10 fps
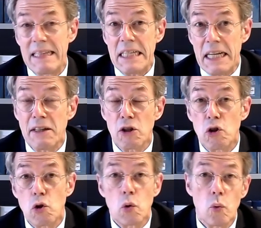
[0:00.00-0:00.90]
dass
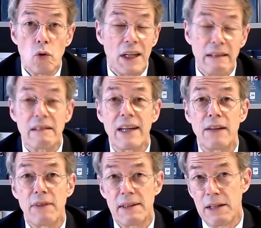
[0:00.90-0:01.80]
jeder tun und
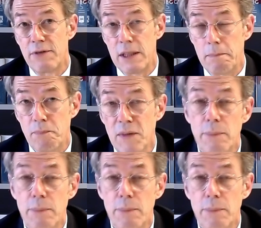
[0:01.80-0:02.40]
lassen kann, was er will.